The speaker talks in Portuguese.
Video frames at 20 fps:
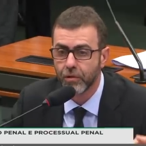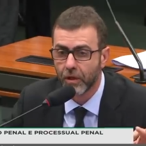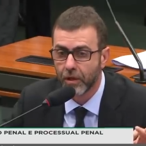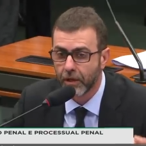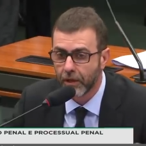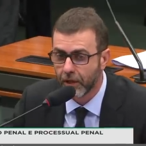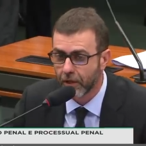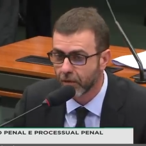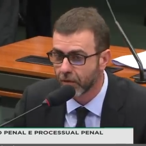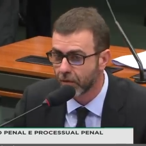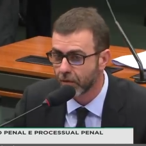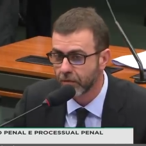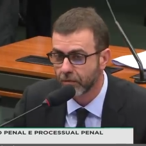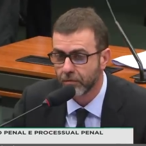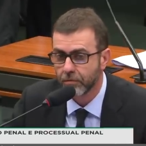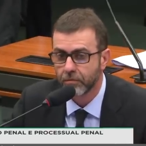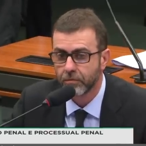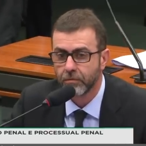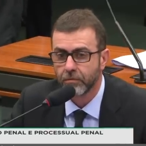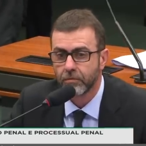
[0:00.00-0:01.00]
Janeiro
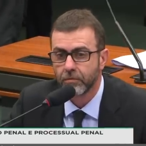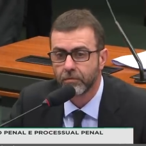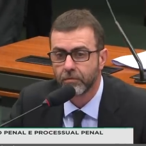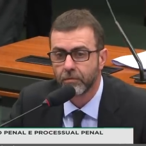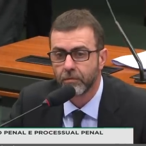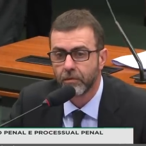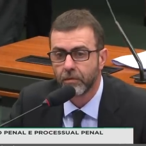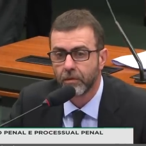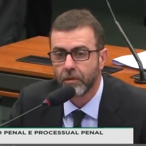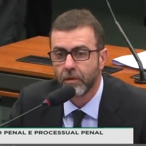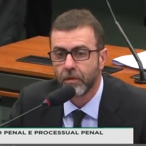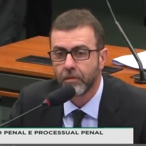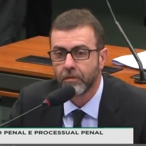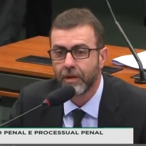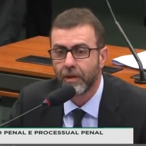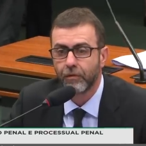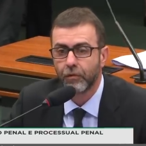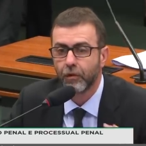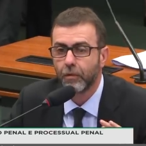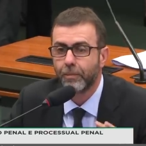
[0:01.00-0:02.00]

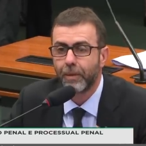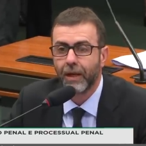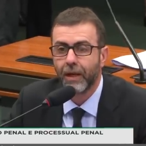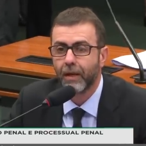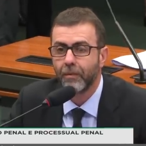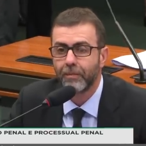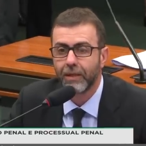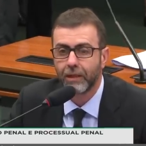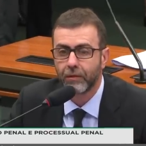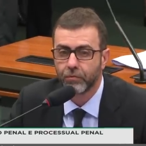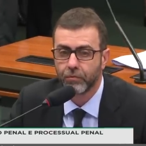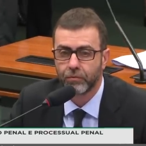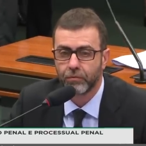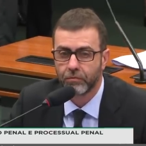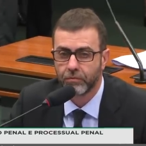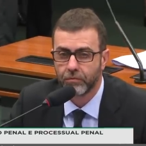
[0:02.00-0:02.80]
estavam no parlamento,